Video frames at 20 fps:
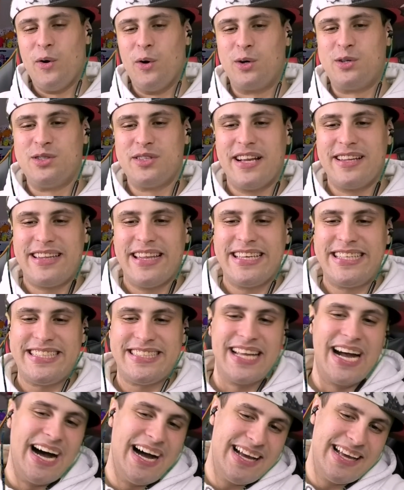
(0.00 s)
遅れて
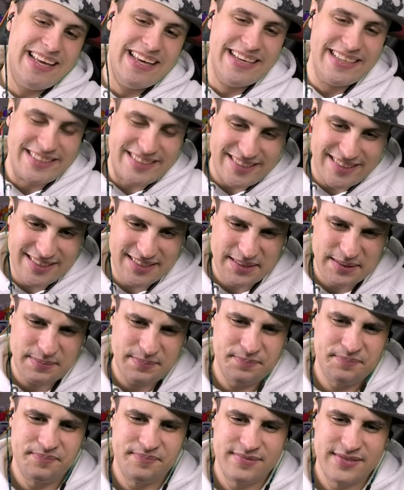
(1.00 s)
きたエース
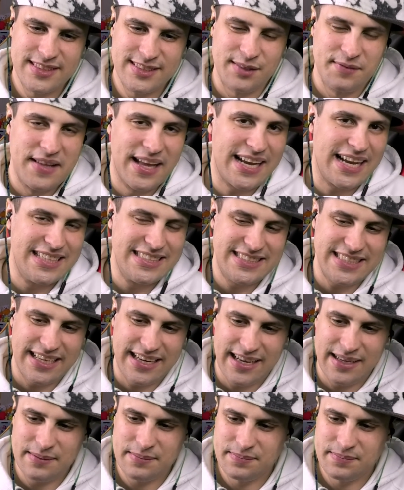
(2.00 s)
そんな感じやな